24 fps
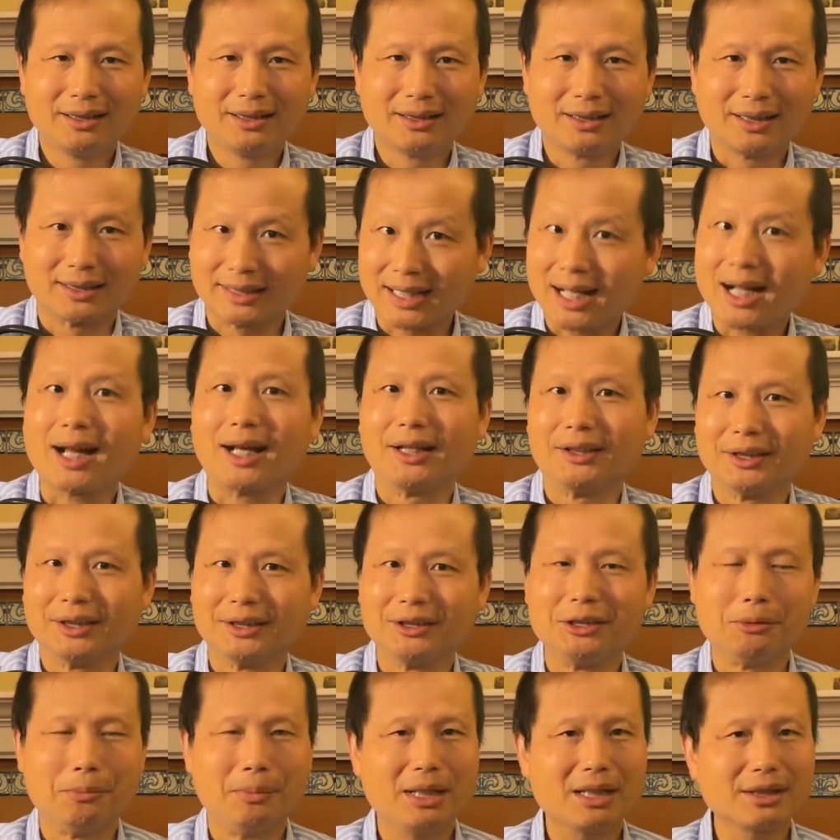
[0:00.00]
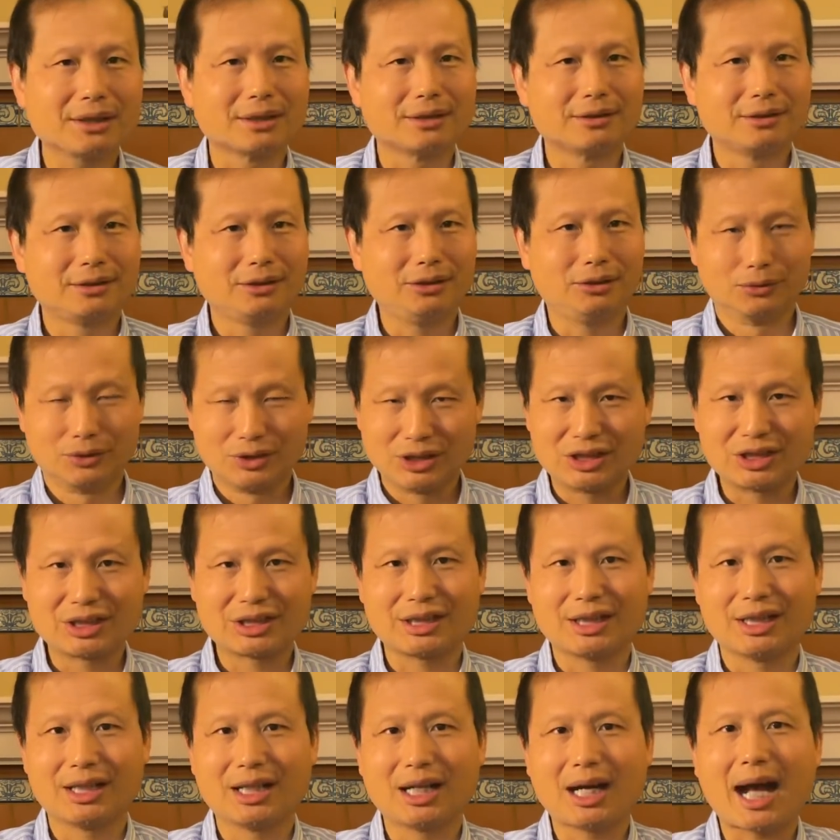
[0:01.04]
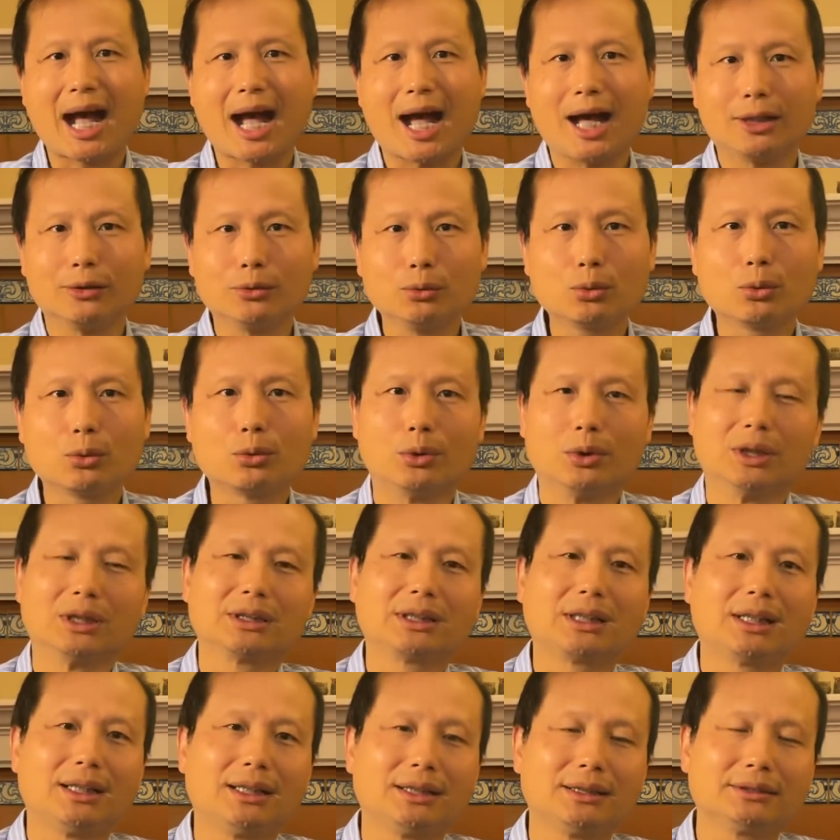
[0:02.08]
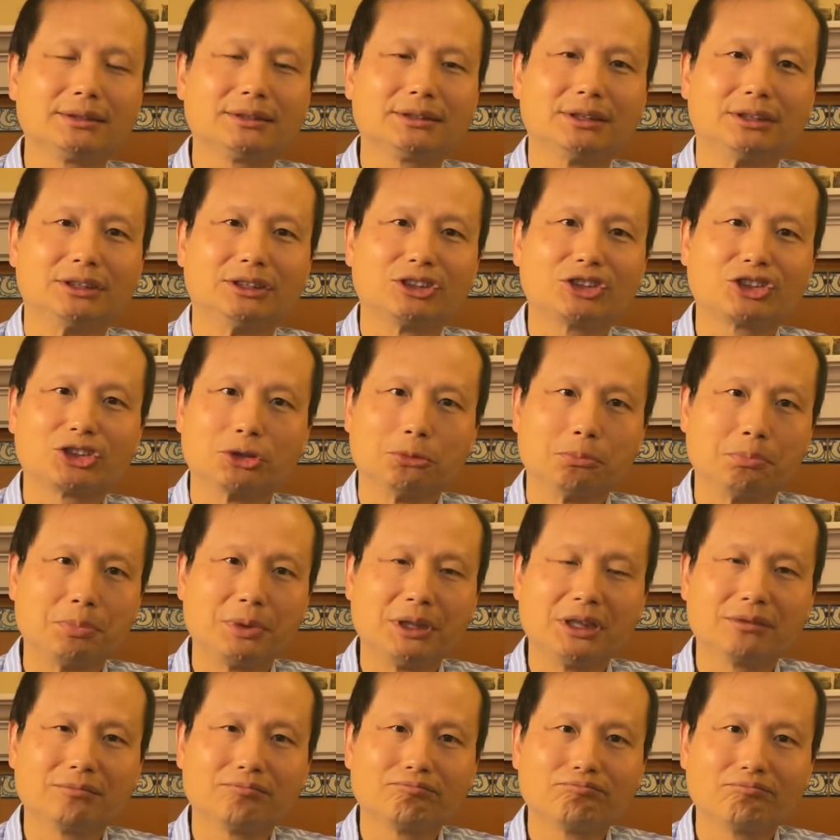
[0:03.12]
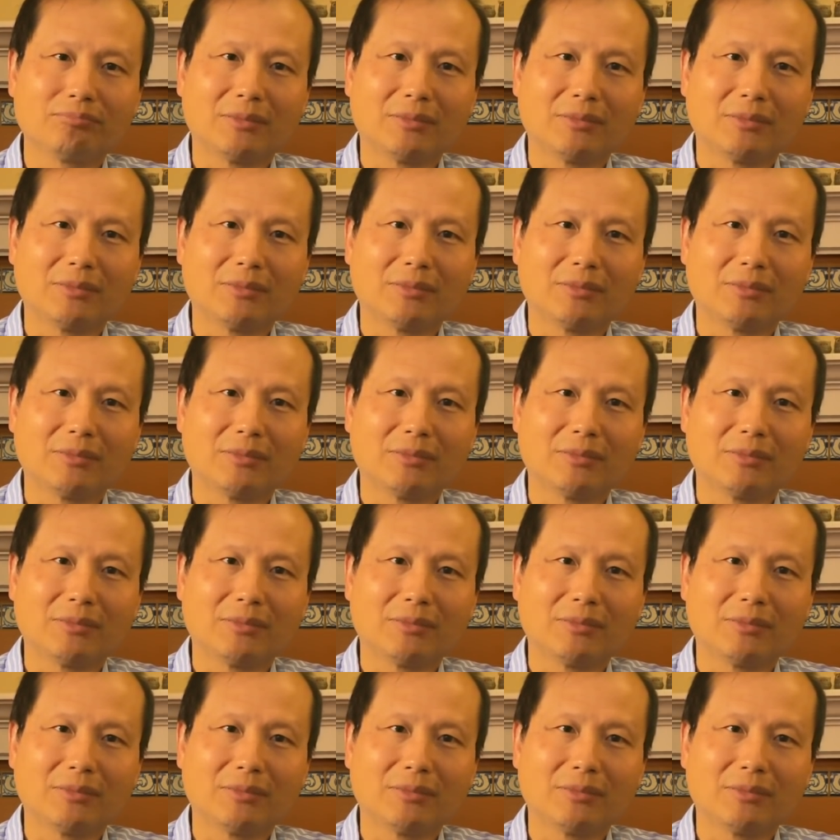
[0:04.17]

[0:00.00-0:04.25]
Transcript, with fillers: 啊，当然了，里边有一些韩国的呃士兵，